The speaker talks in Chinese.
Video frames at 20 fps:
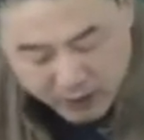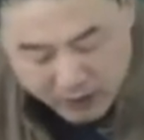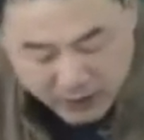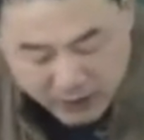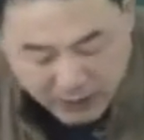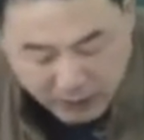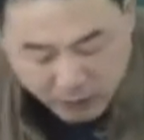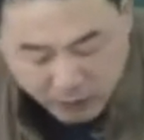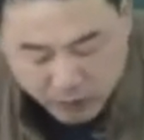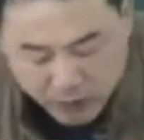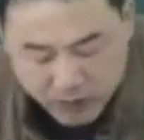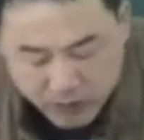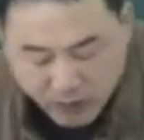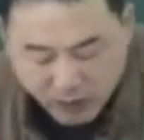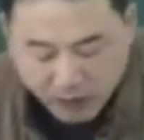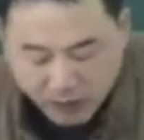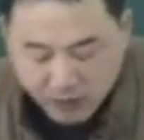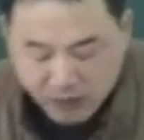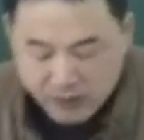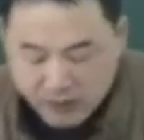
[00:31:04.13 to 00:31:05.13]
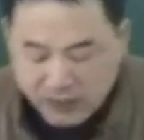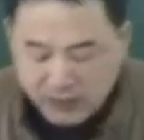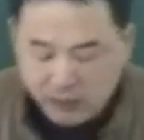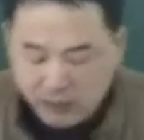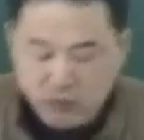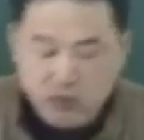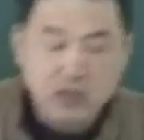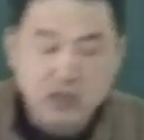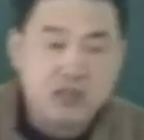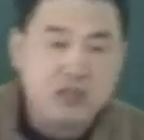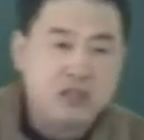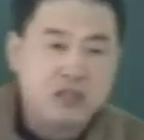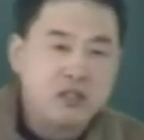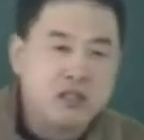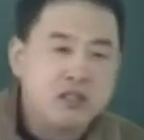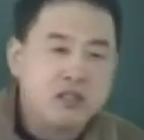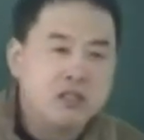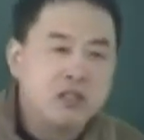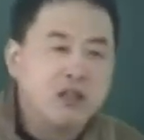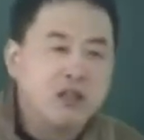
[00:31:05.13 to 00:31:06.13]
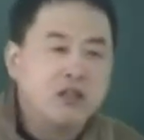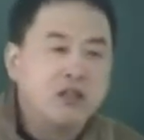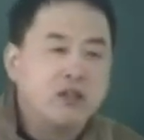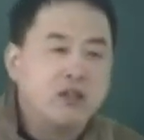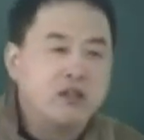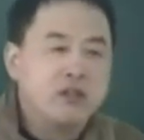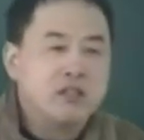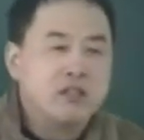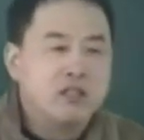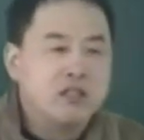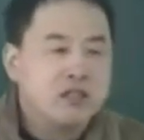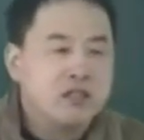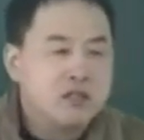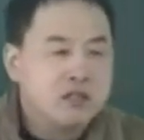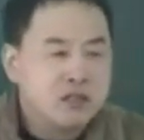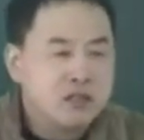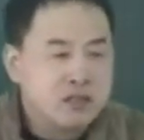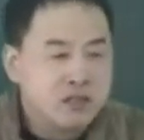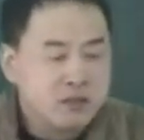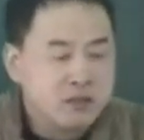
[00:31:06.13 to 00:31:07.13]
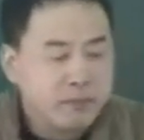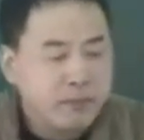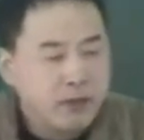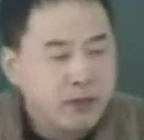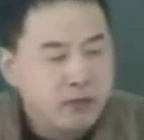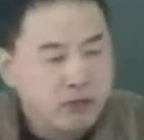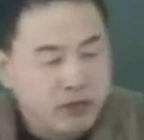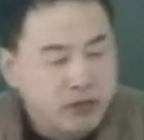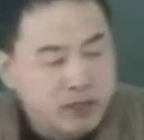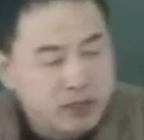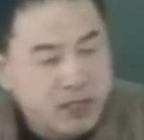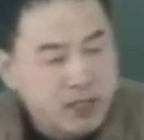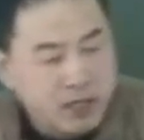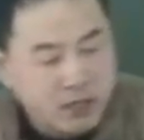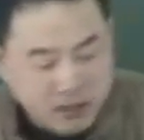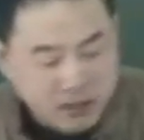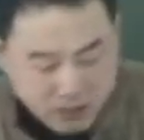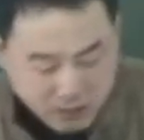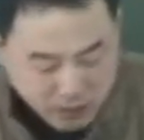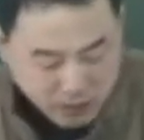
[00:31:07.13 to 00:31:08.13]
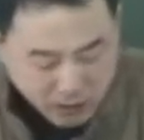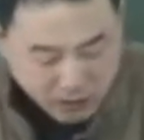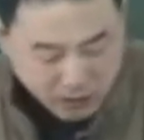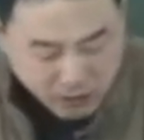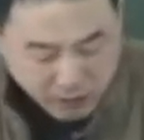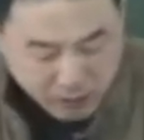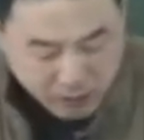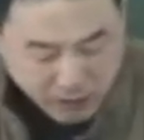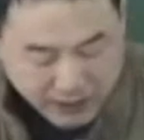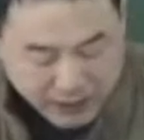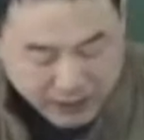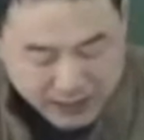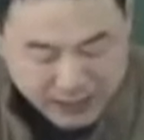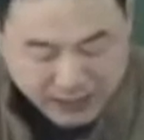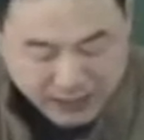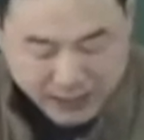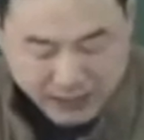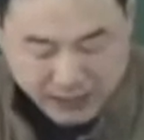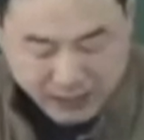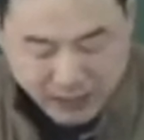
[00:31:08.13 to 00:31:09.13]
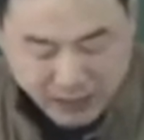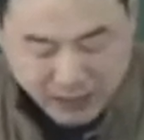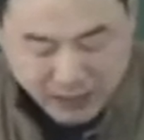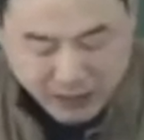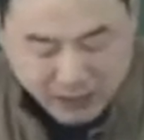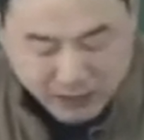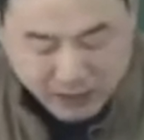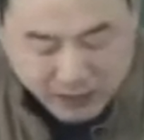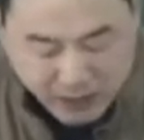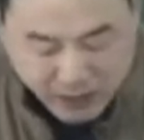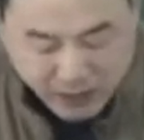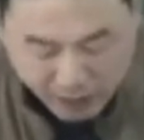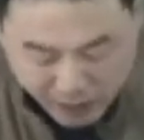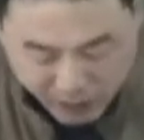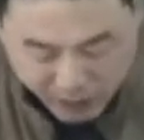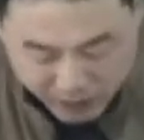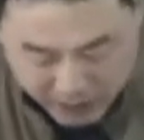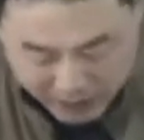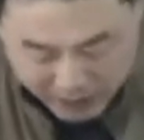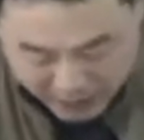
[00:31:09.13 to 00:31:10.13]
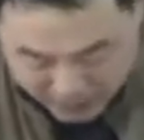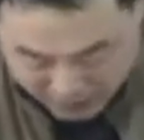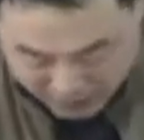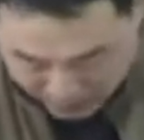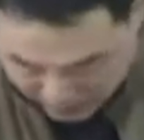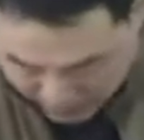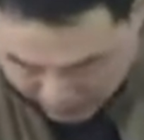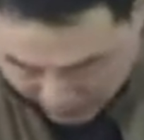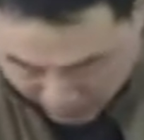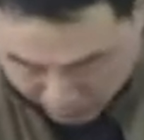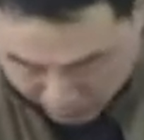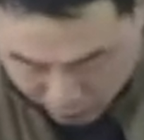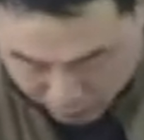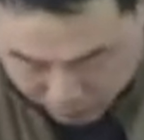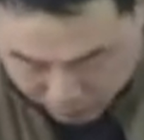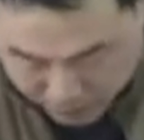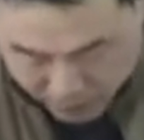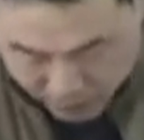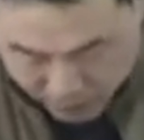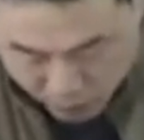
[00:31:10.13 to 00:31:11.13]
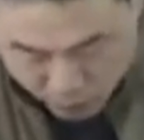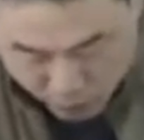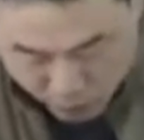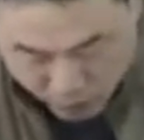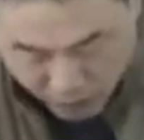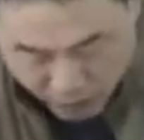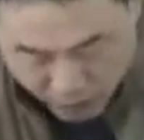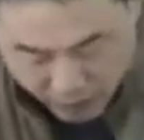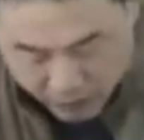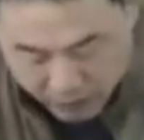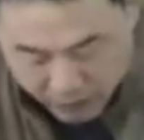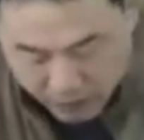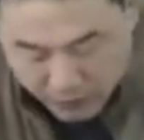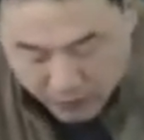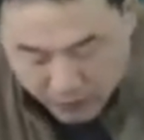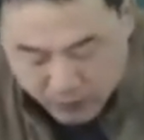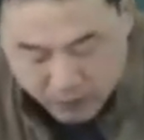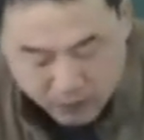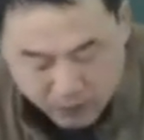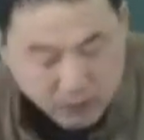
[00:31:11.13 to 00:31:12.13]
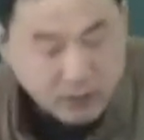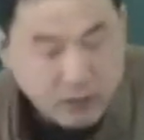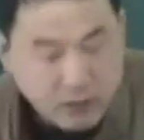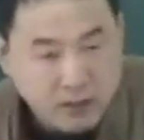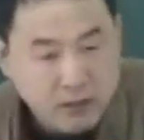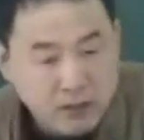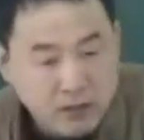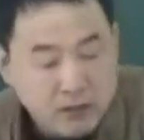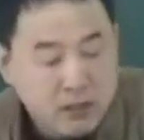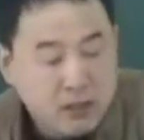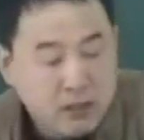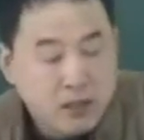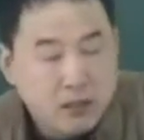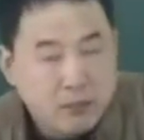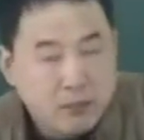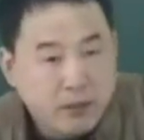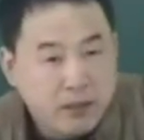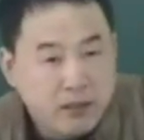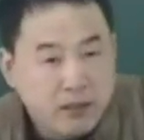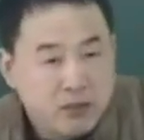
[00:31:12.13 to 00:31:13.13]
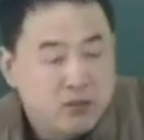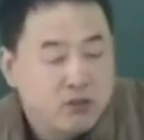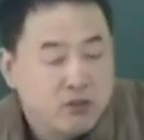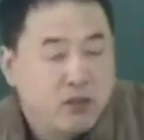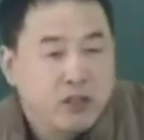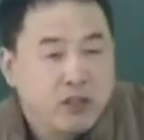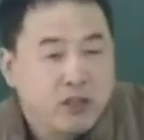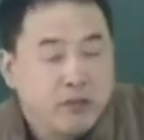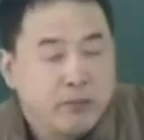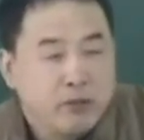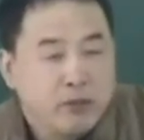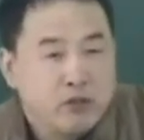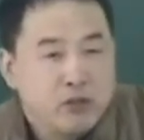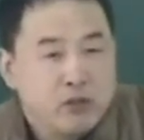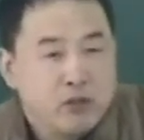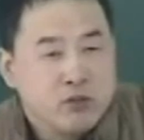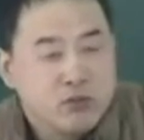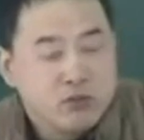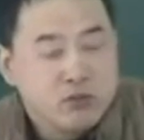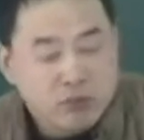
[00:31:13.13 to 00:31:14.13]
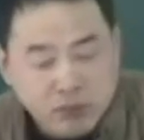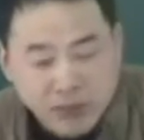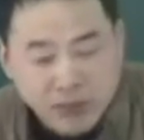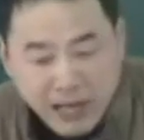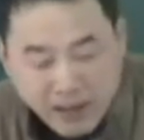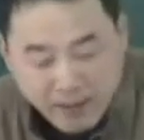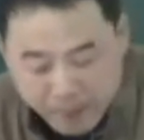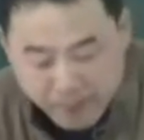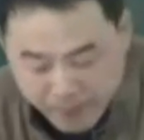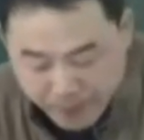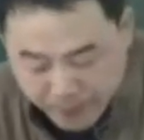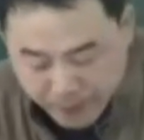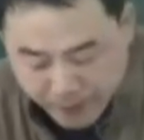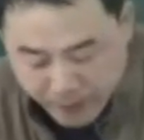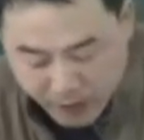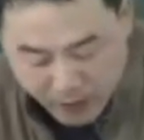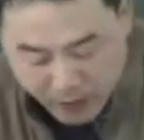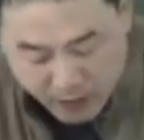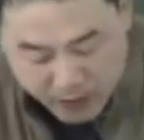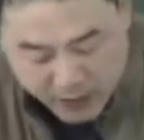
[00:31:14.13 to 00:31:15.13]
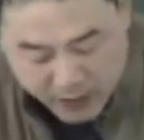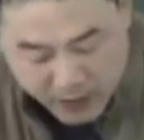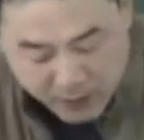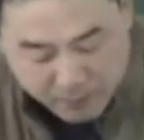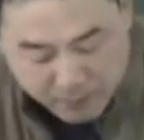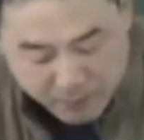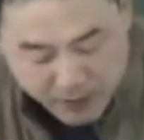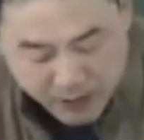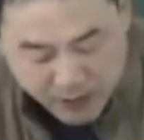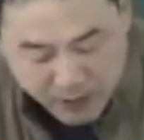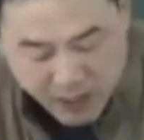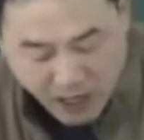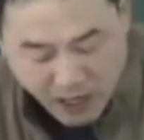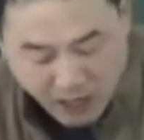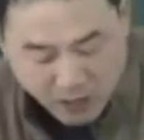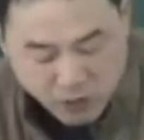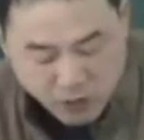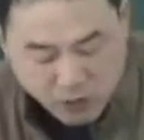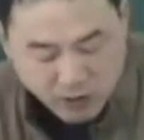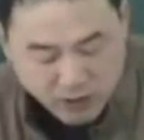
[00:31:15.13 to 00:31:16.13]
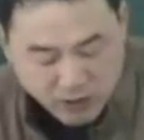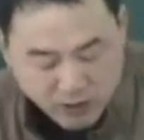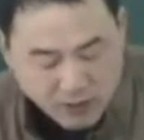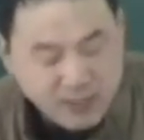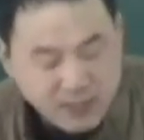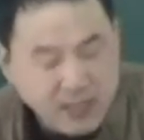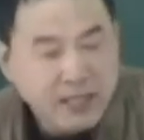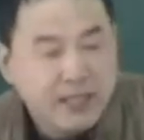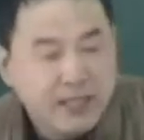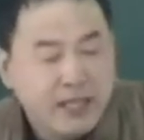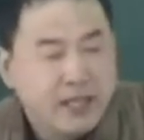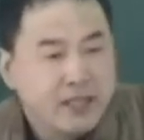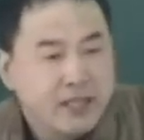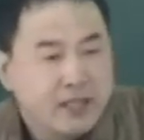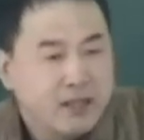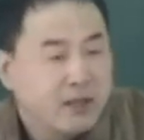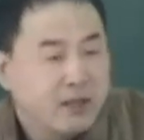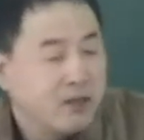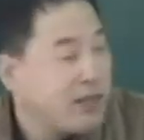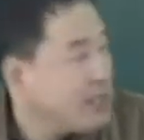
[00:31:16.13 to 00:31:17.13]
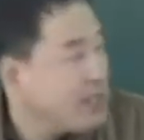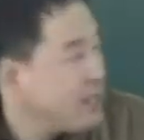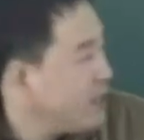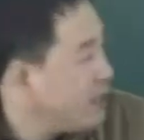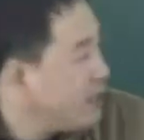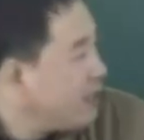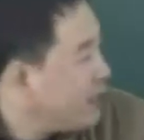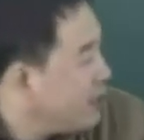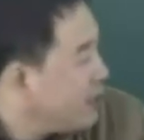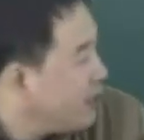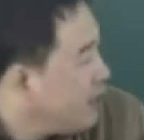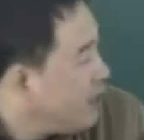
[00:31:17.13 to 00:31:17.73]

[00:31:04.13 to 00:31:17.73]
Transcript: 柴胡芍药、柴胡枳实、芍药与枳实配伍的这样一种药的关系。逍遥散是呢肝郁脾虚哈，嗯，这个里边呢主要要明确疏肝、健脾、养血这三点的一个关系。